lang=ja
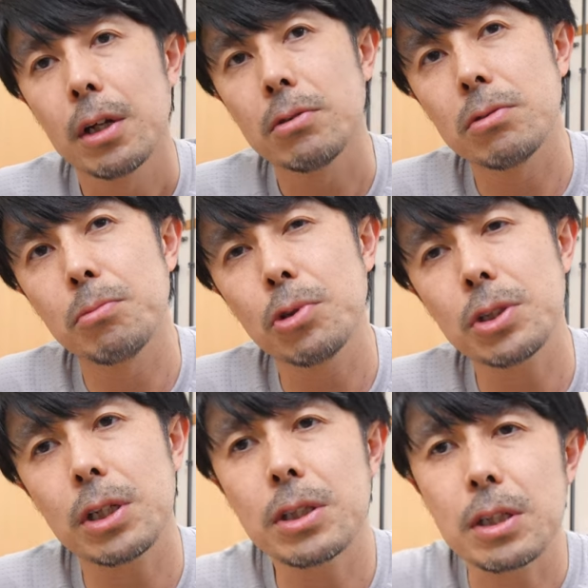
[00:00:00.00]
も
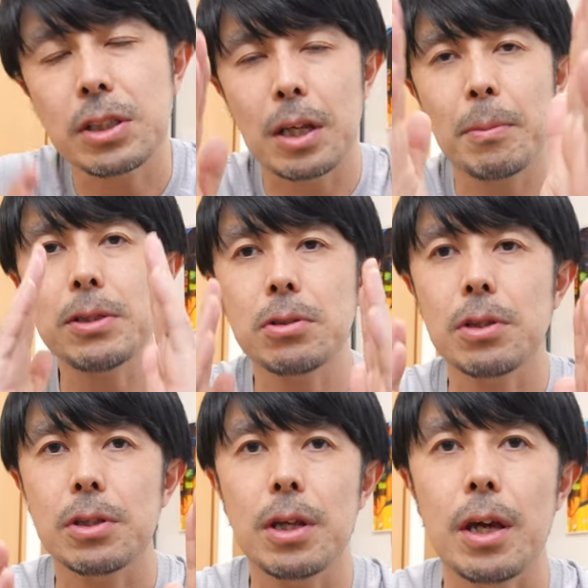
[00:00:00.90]
しかしたら狭す
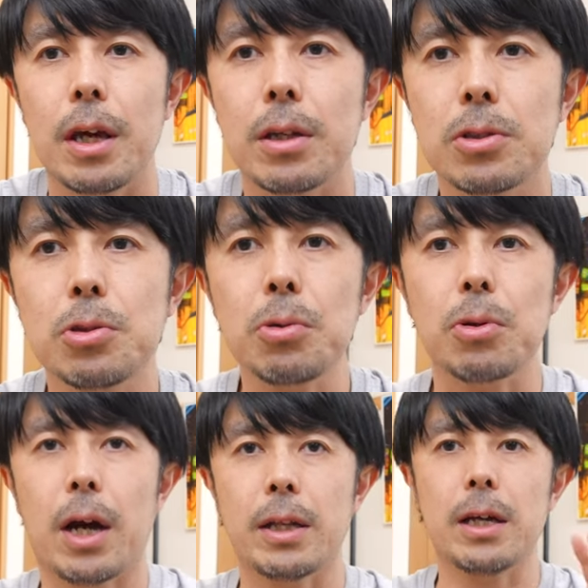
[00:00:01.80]
ぎて、ちょっ
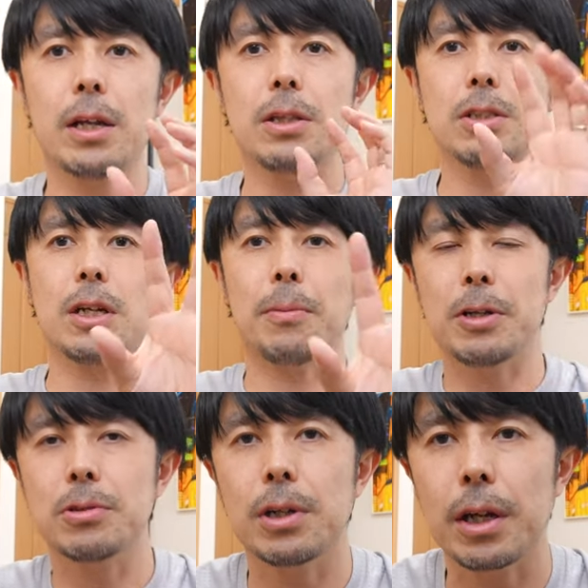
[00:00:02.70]
と離れて
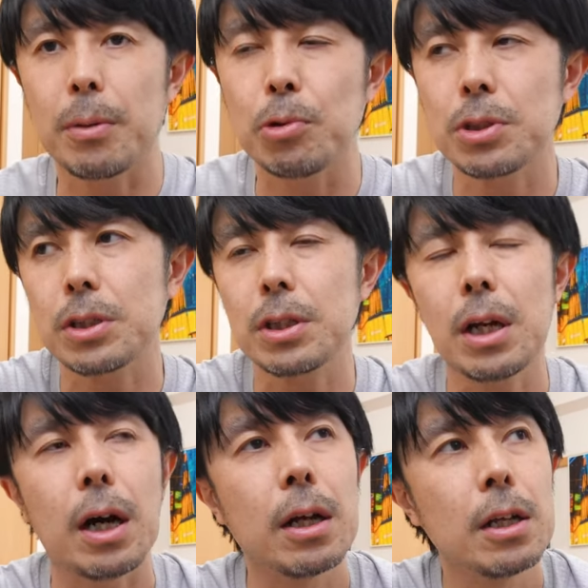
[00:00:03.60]
喋るぐらいがもしかした
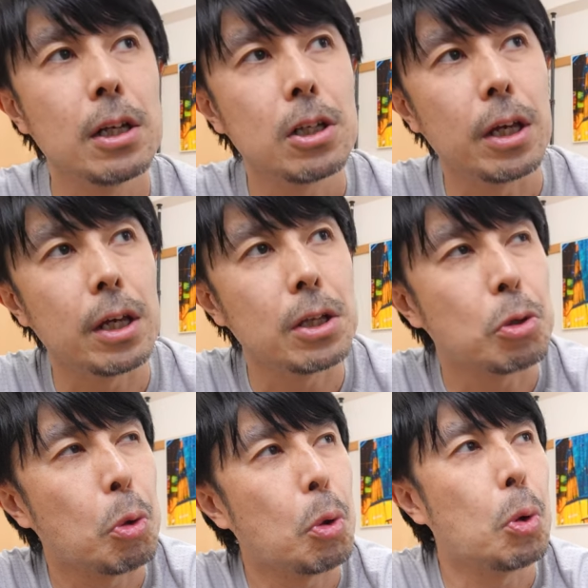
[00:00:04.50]
ら、A
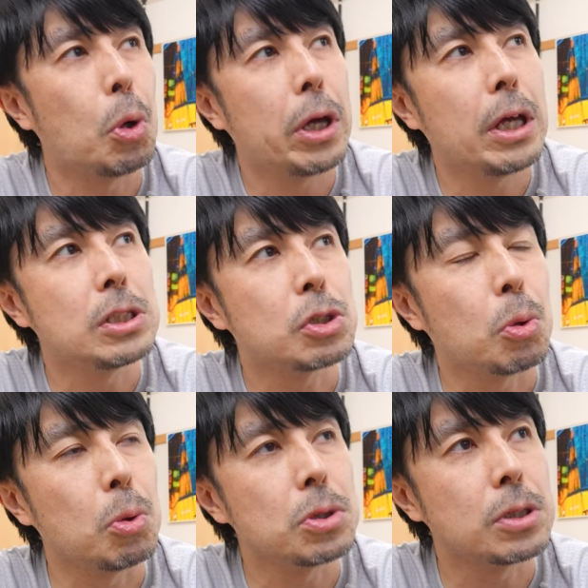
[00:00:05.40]
指
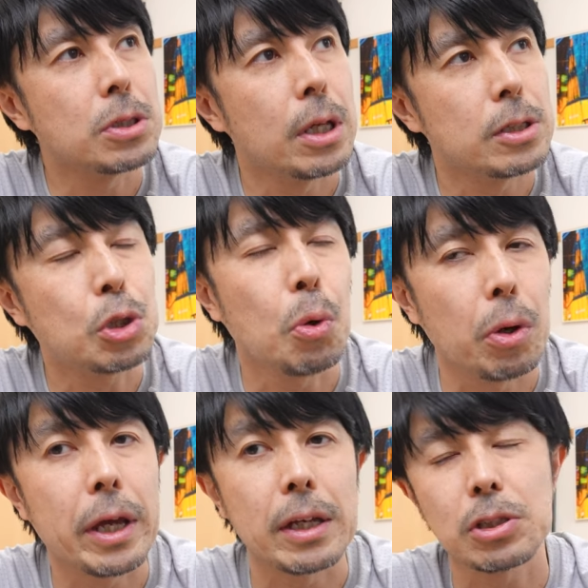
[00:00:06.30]
向性、
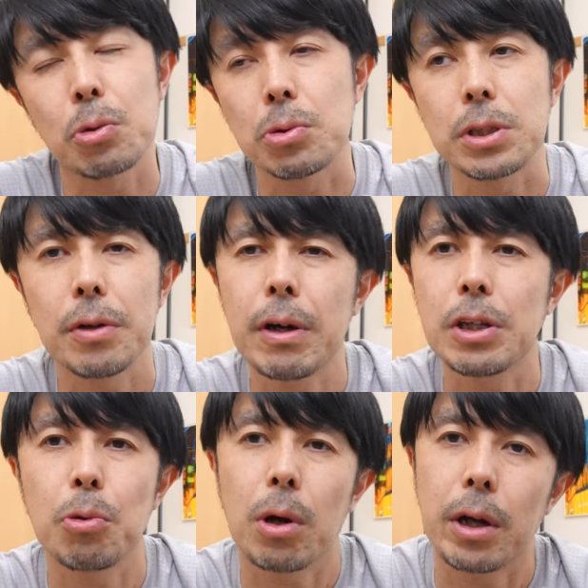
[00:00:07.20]
超 A 指向性は
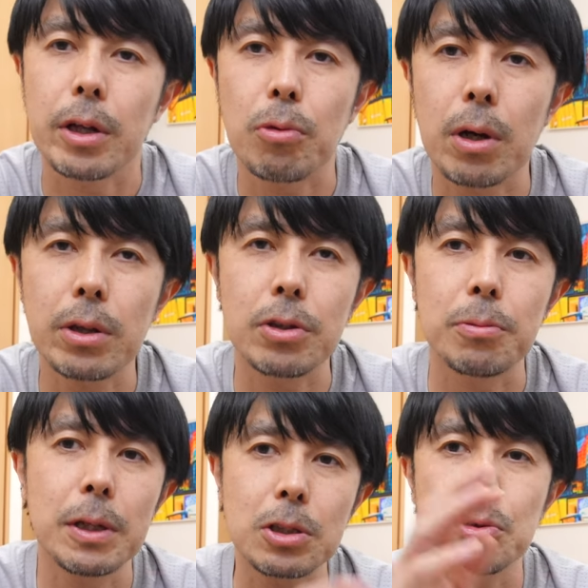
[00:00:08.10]
いいのかなとかって
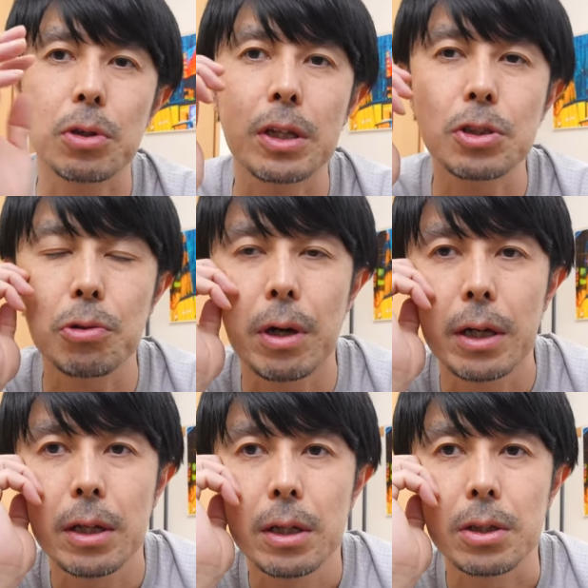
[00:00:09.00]
いう、まだちょっと検証
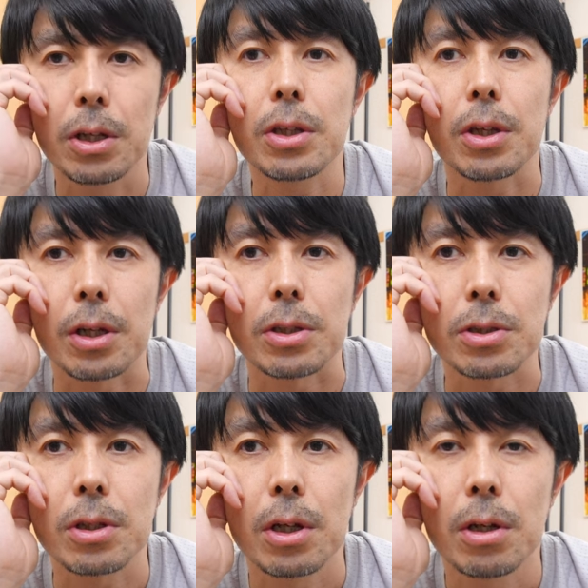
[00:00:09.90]
はできてないで
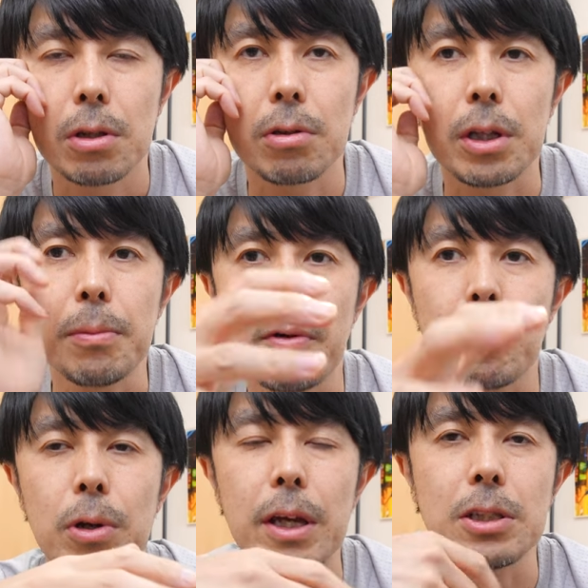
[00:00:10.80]
す。なので今
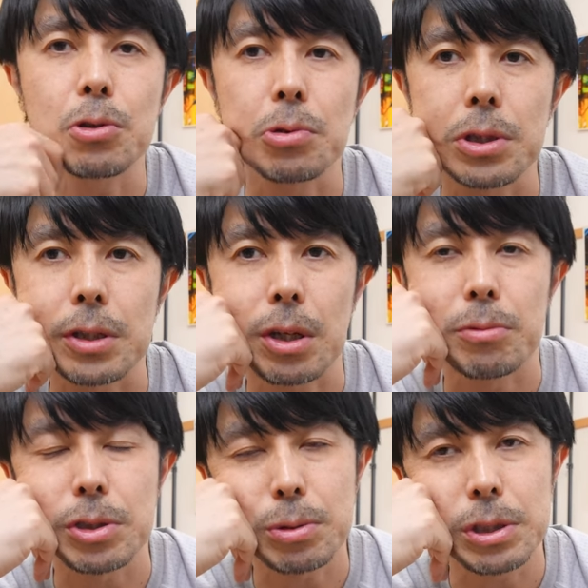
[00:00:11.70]
はこれ A 指向性が多
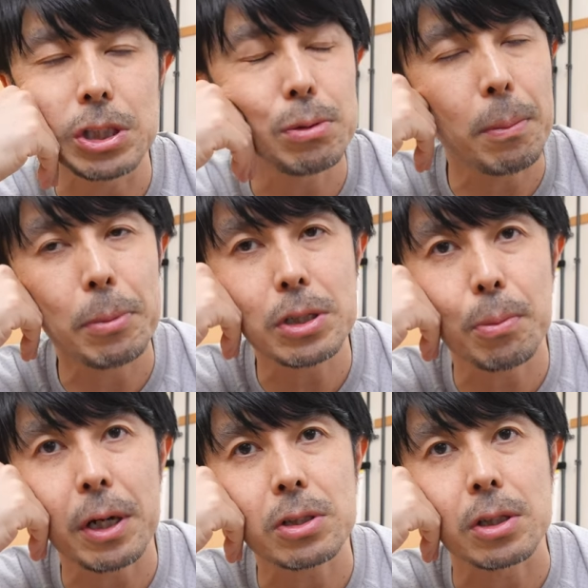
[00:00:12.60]
分一番
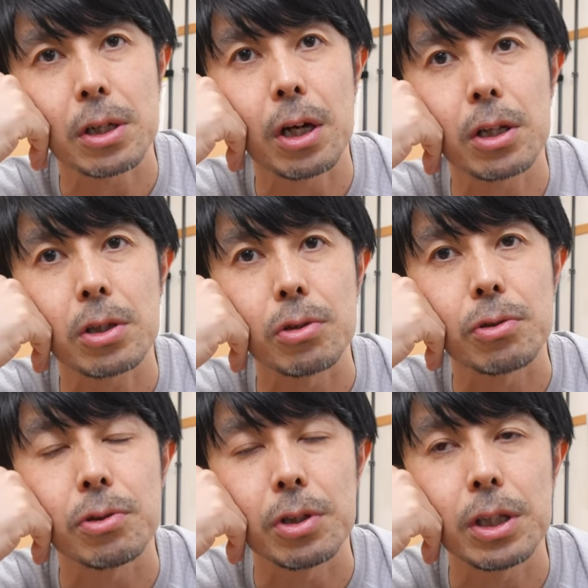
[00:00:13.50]
ベストバランスだなっていう
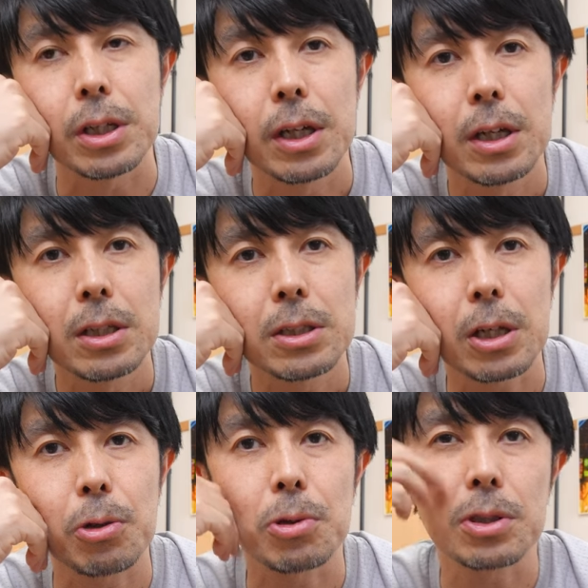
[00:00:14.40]
ふうに、
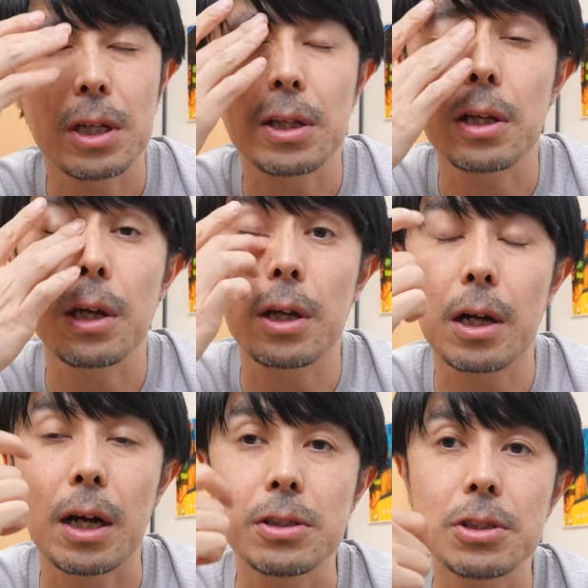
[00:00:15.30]
先ほど使った結果
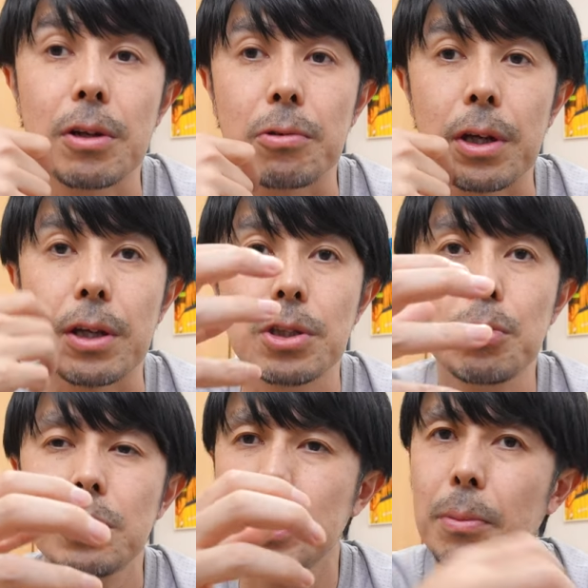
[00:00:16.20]
感じたので、
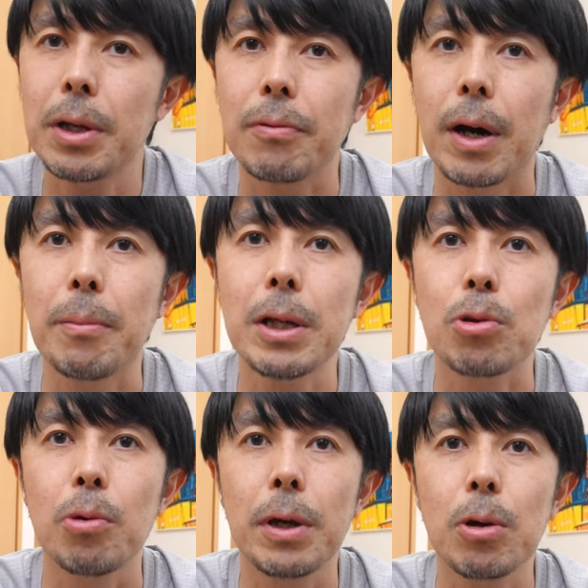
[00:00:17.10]
一人喋りは、
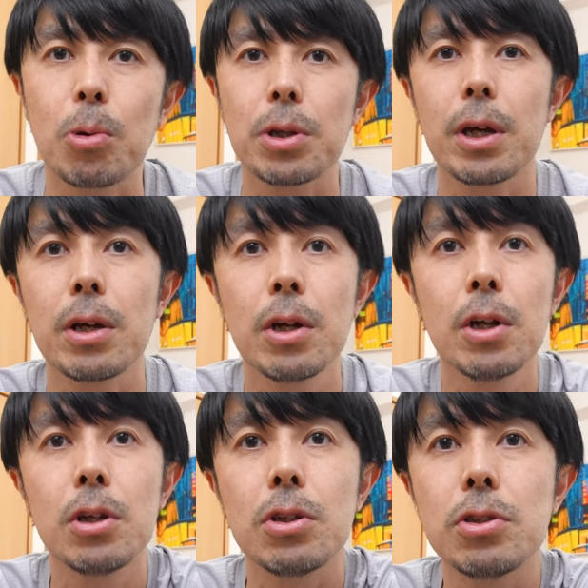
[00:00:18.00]
当面これで
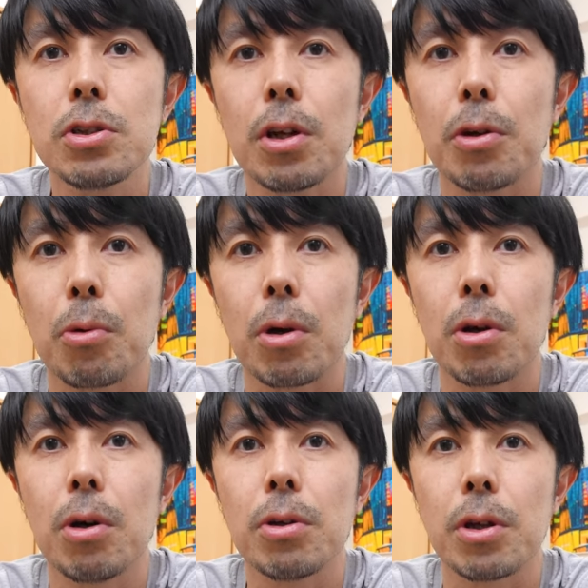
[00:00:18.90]
いいんじゃないのか
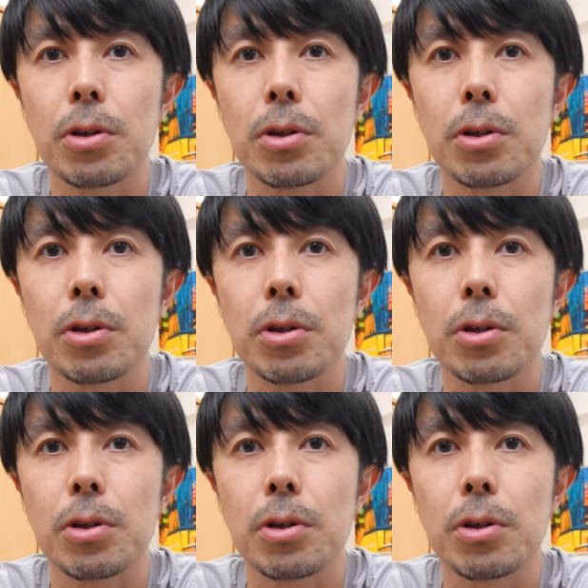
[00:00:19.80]
なな